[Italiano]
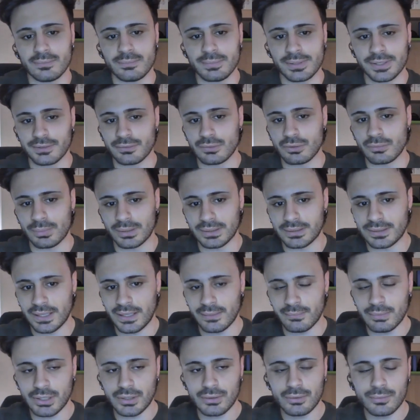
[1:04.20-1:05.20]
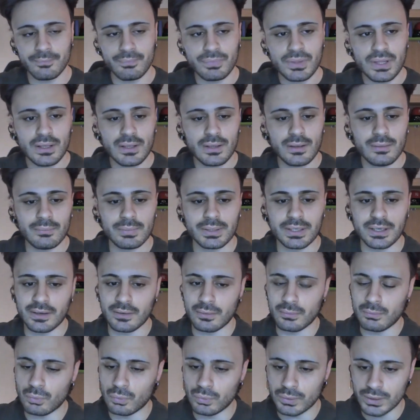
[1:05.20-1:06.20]
il periodo pandemico, perché
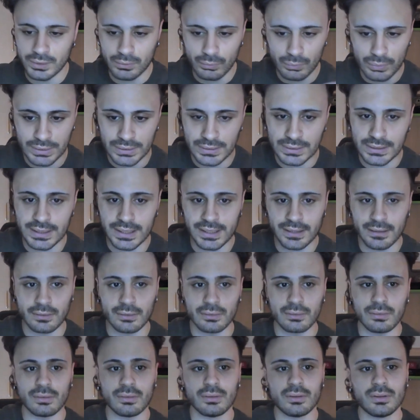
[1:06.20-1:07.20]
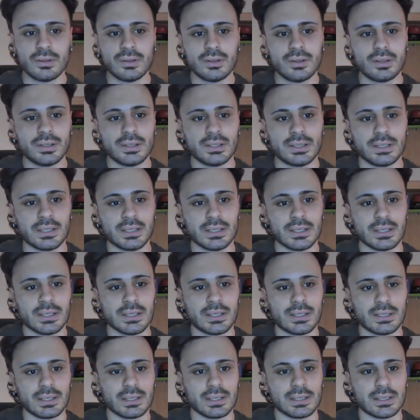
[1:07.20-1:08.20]
comunque quindi erano
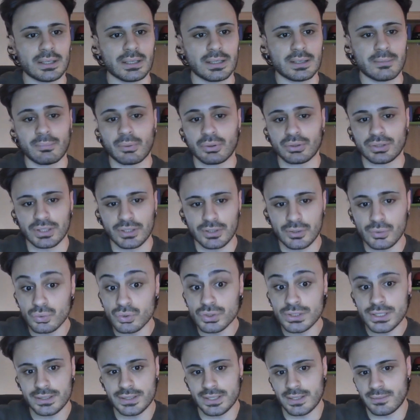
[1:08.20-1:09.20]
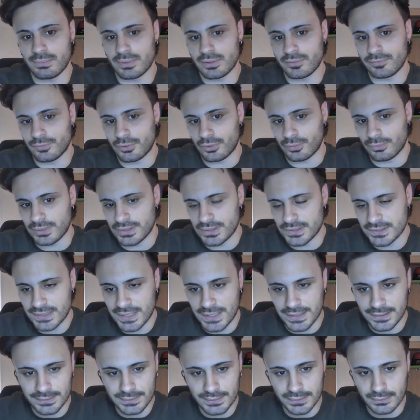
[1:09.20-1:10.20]
eh, a porte chiuse nel performance
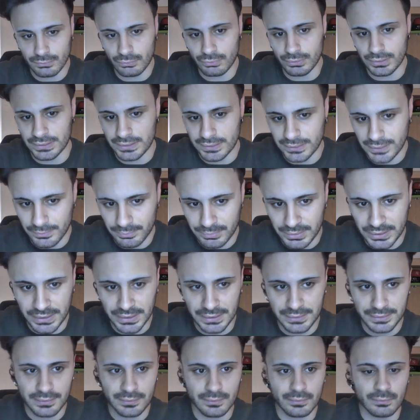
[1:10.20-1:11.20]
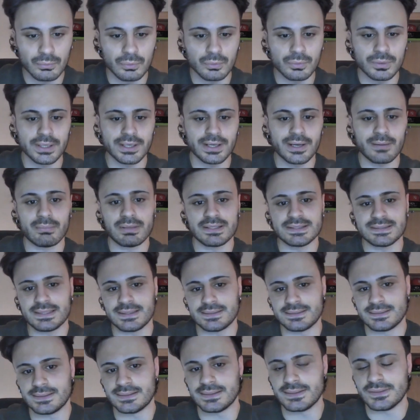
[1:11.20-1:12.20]
center, quindi capirete comunque che è
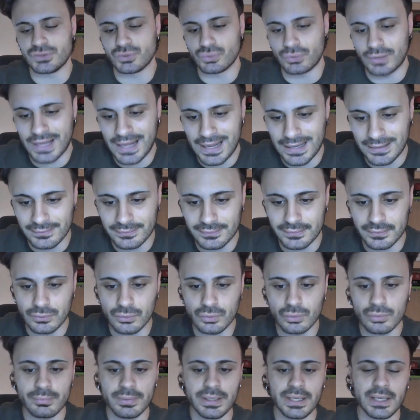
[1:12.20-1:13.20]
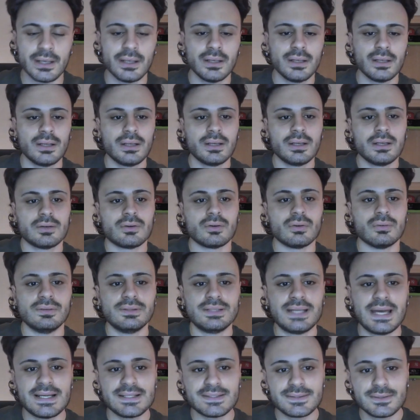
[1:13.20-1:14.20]
abbastanza desolante come
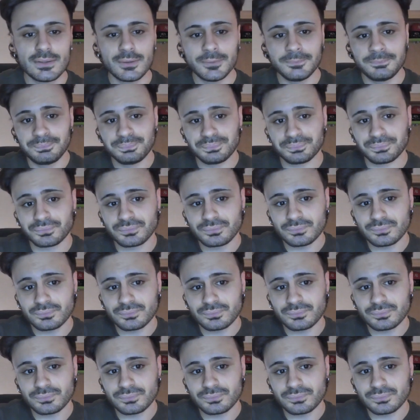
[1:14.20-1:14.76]
contesto,